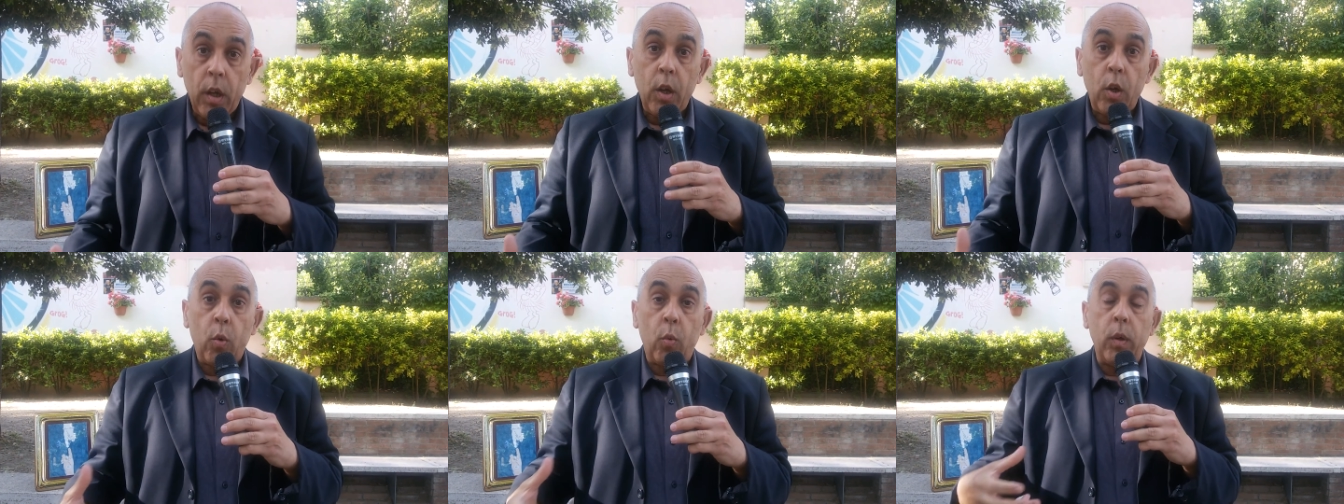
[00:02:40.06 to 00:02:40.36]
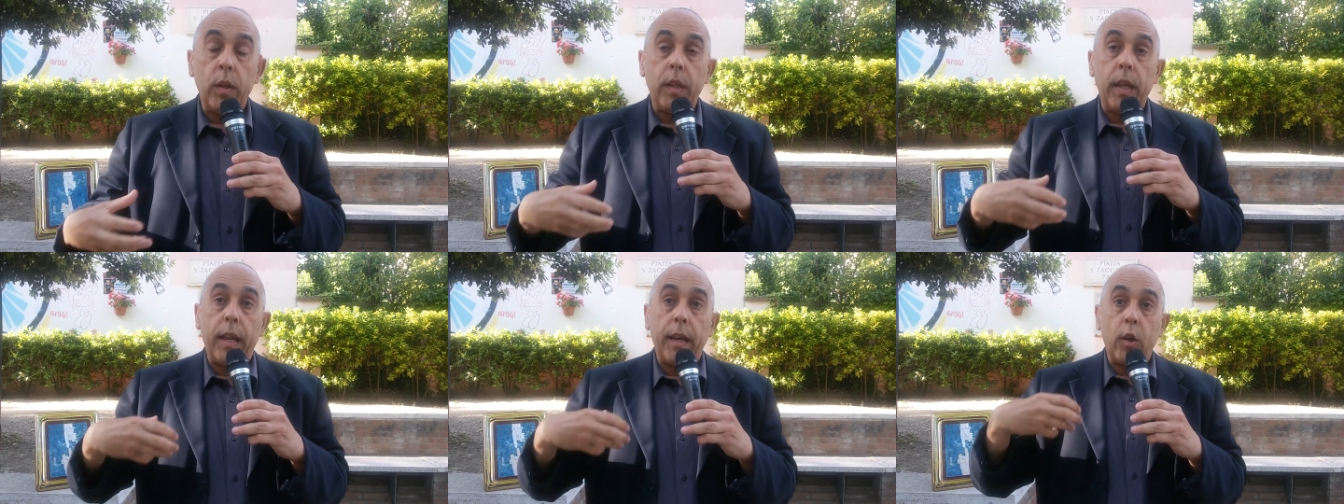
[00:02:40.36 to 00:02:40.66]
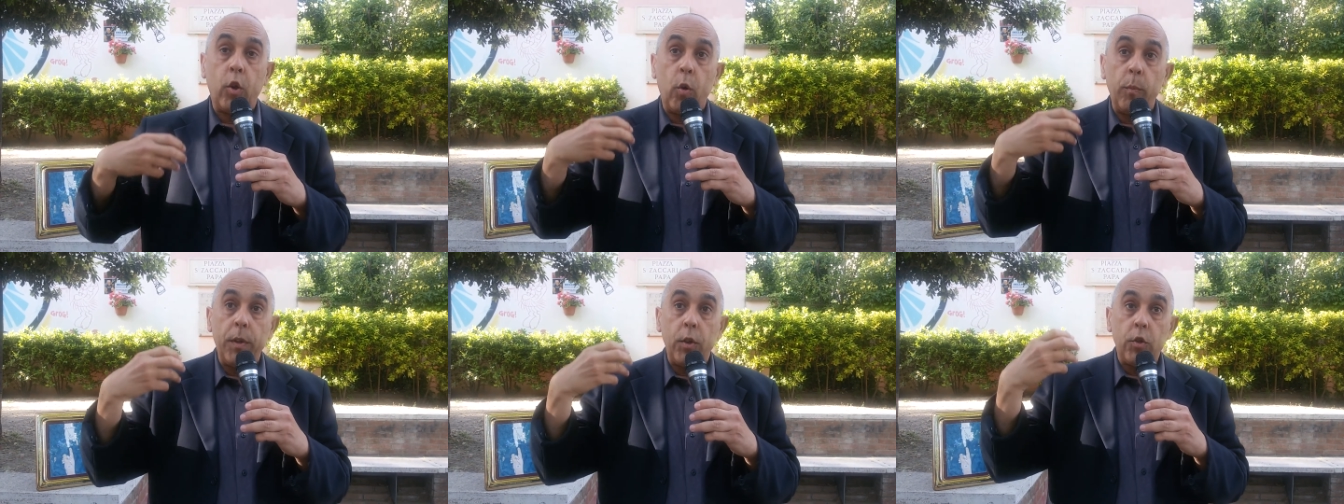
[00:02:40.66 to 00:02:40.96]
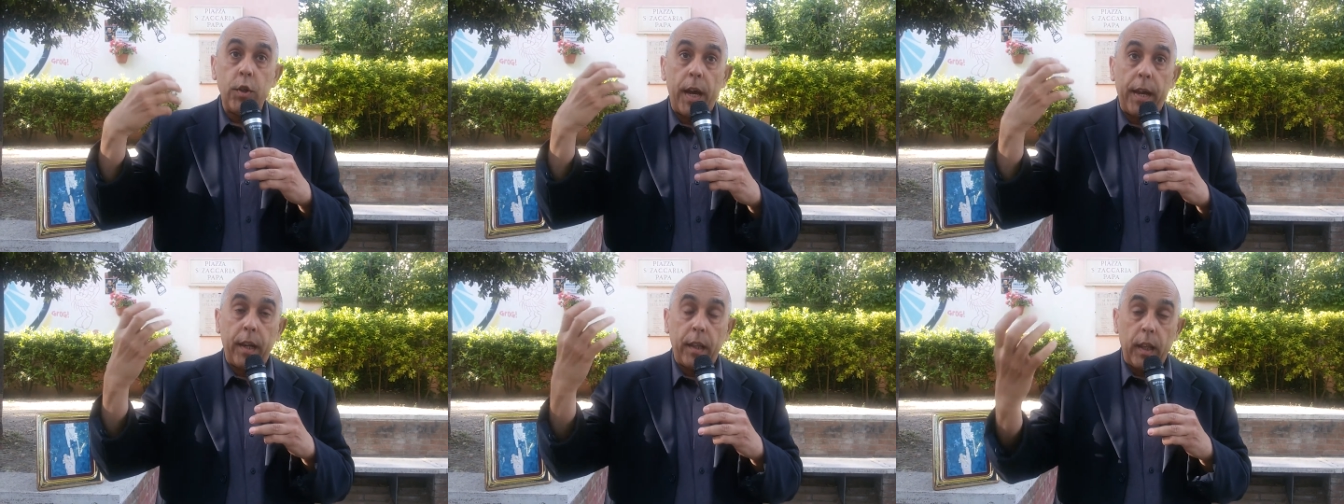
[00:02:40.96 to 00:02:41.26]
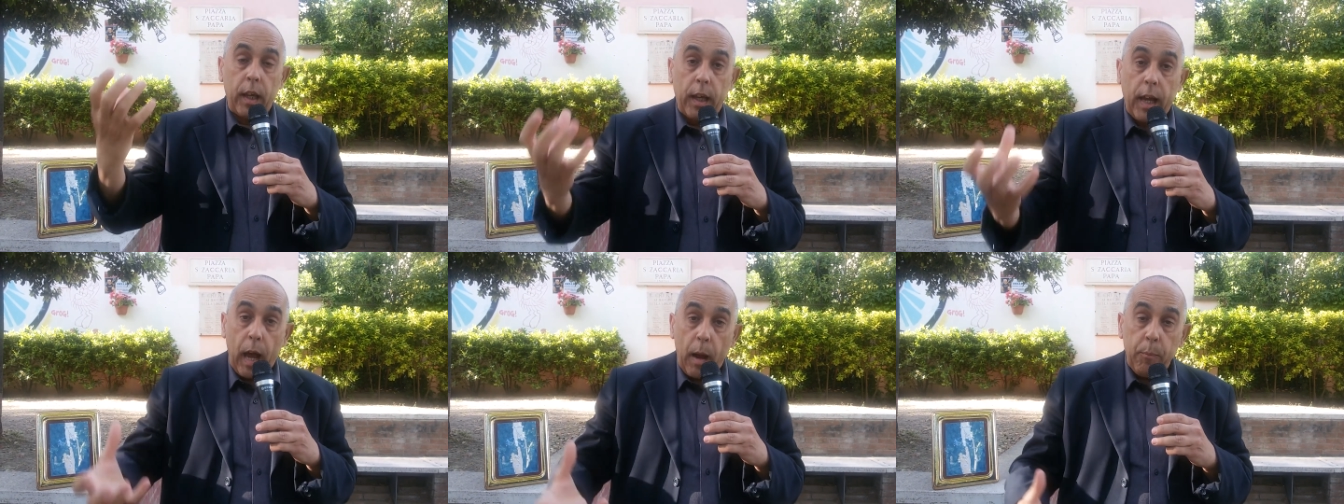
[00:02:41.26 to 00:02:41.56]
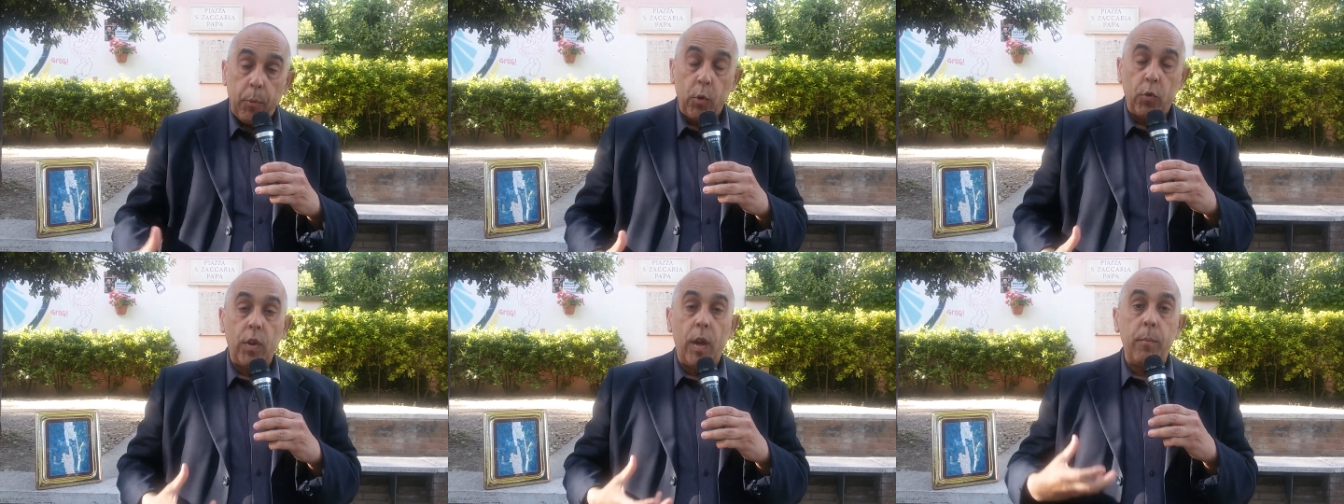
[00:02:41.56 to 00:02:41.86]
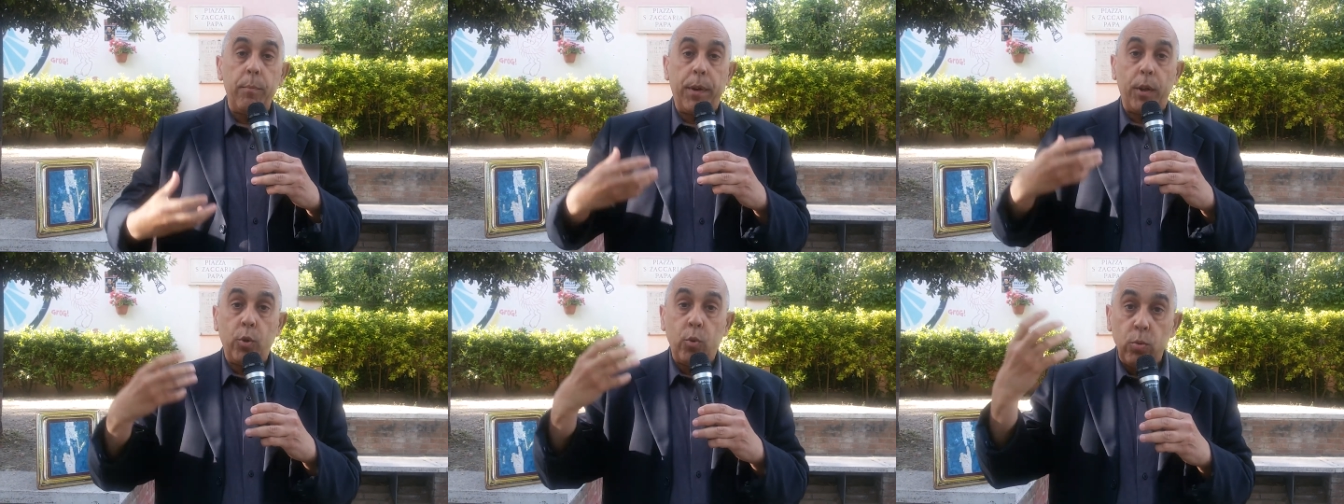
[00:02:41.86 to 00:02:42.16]
quindi a ricominciare da capo
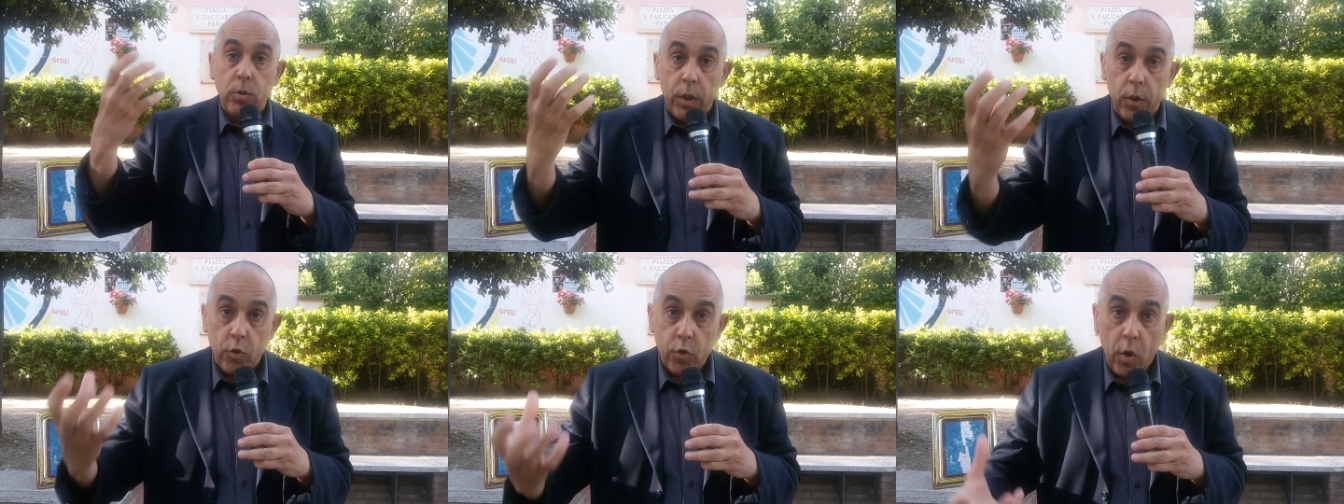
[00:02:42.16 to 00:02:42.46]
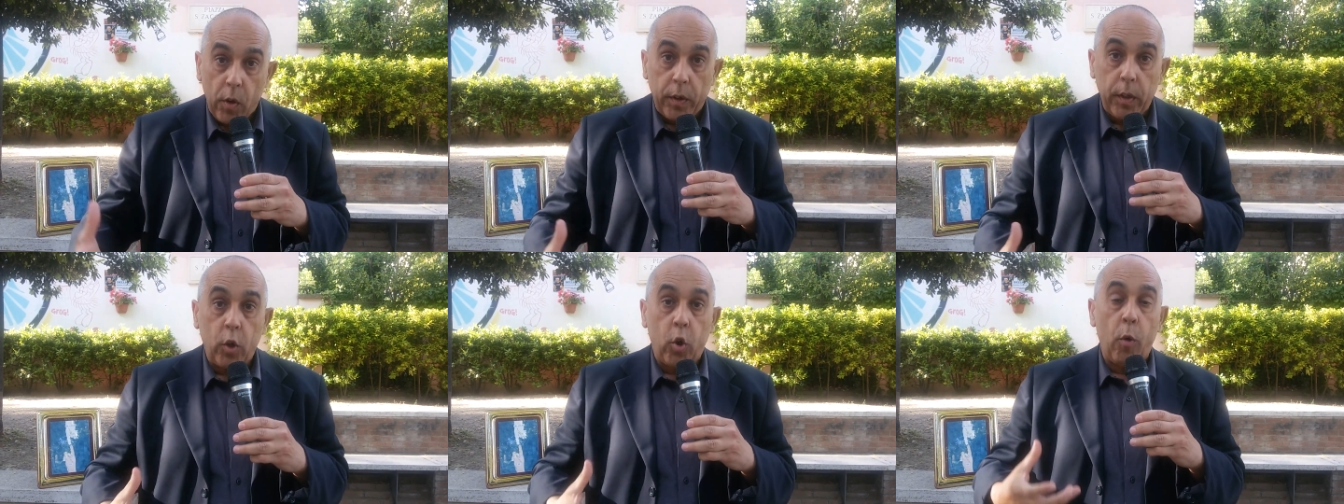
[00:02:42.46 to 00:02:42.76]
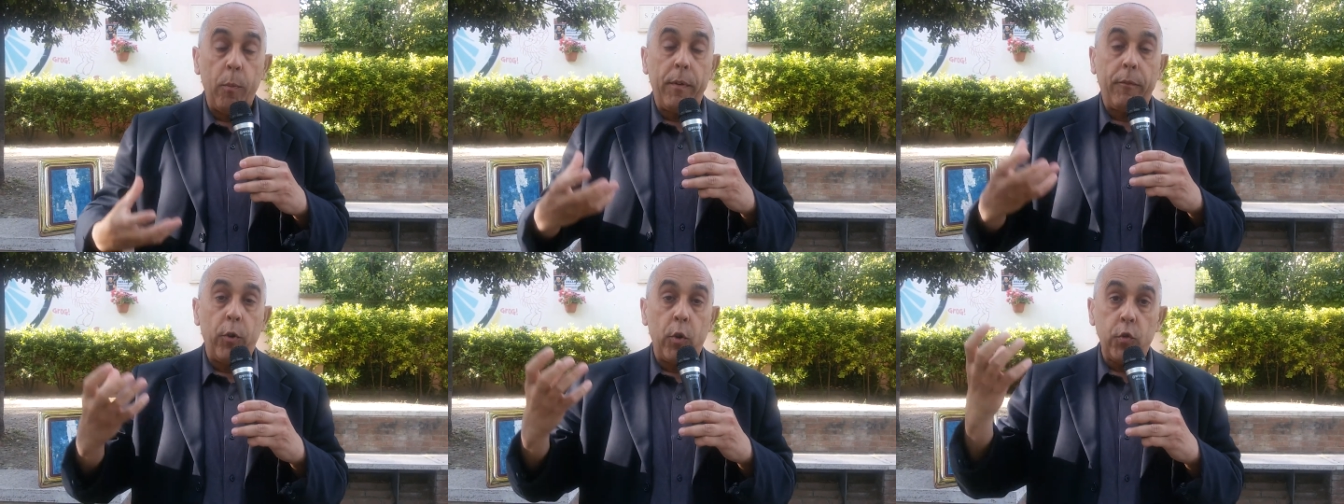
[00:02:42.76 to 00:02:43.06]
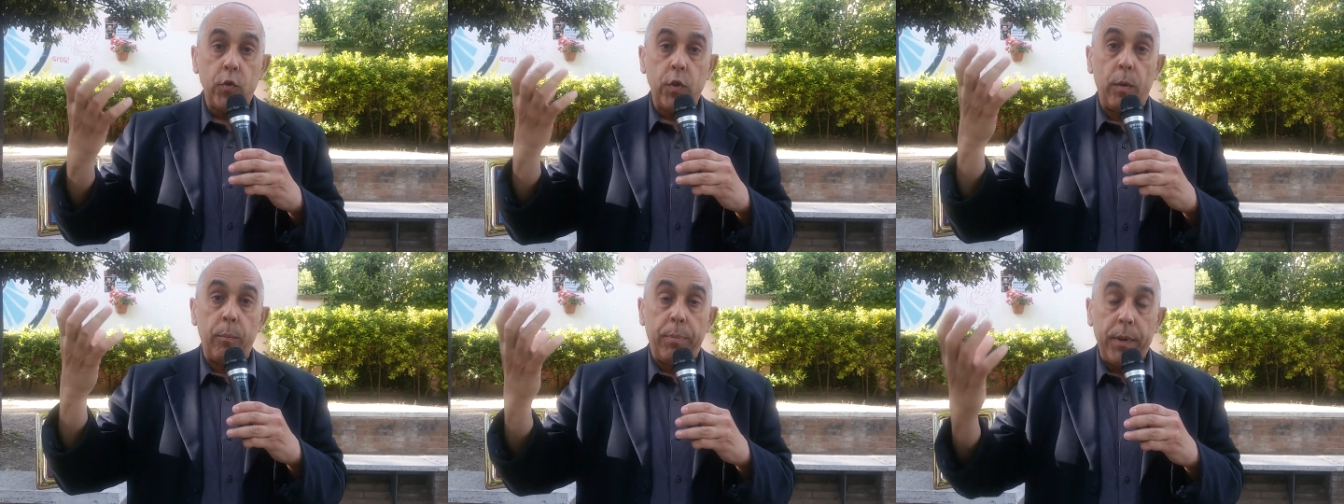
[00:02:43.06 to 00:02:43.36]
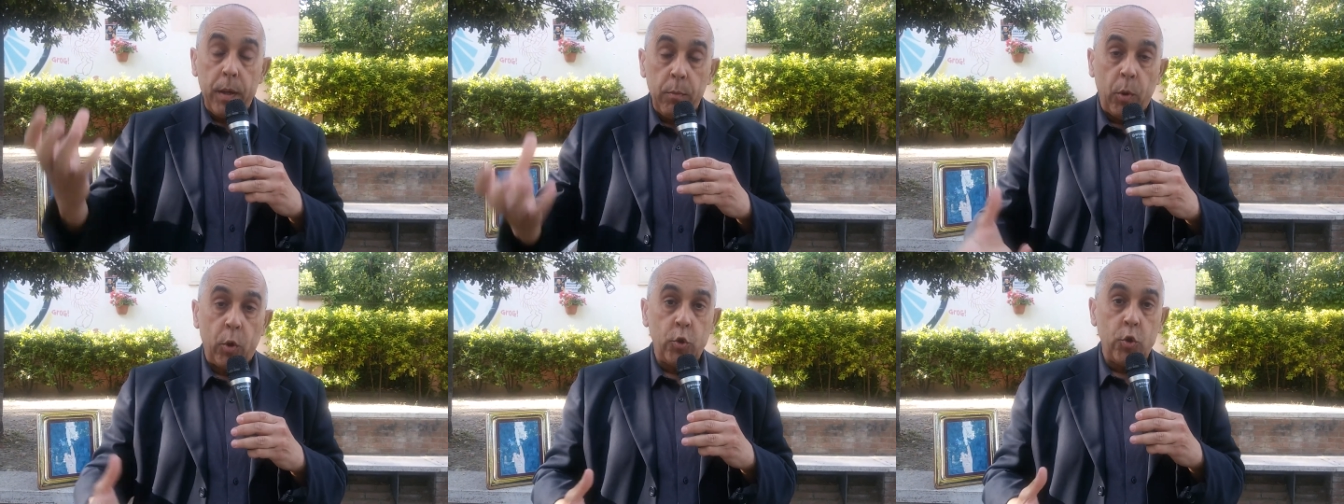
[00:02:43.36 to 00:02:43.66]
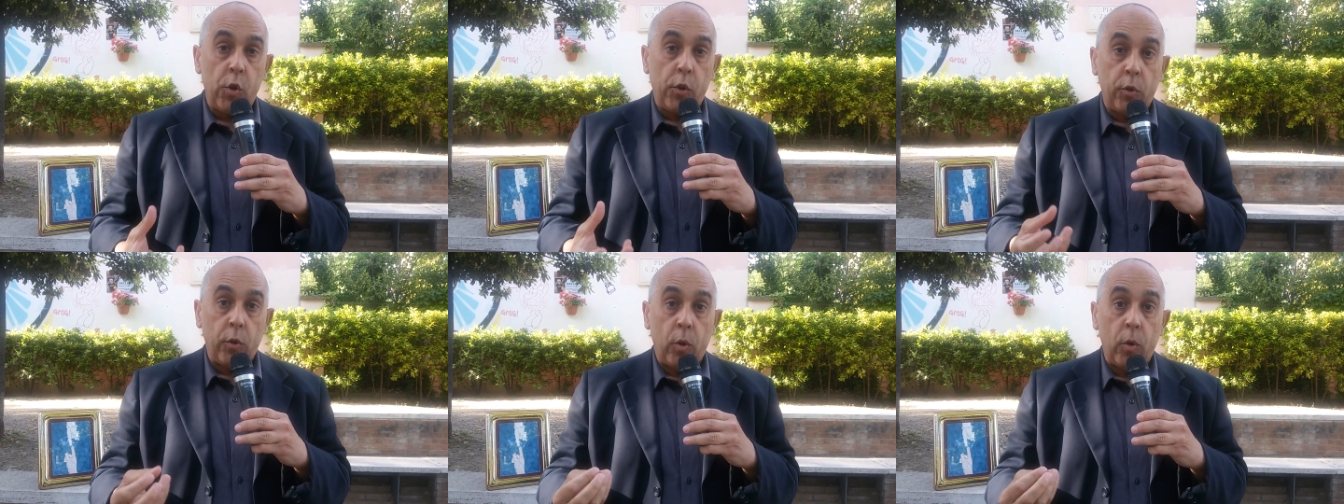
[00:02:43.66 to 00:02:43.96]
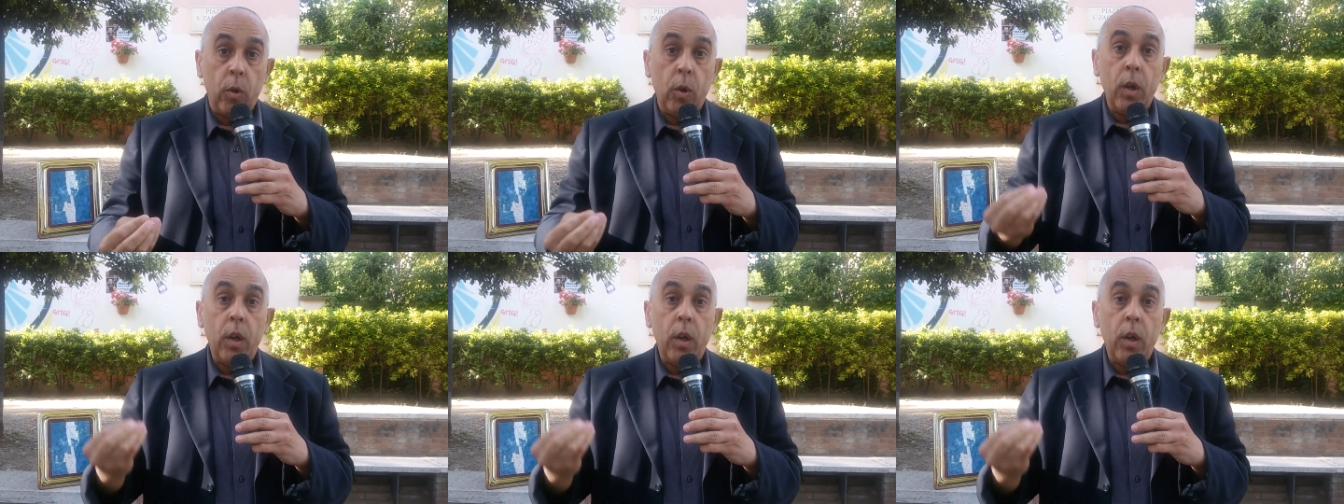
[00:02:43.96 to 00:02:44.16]
sempre tutti i giorni come fosse il primo giorno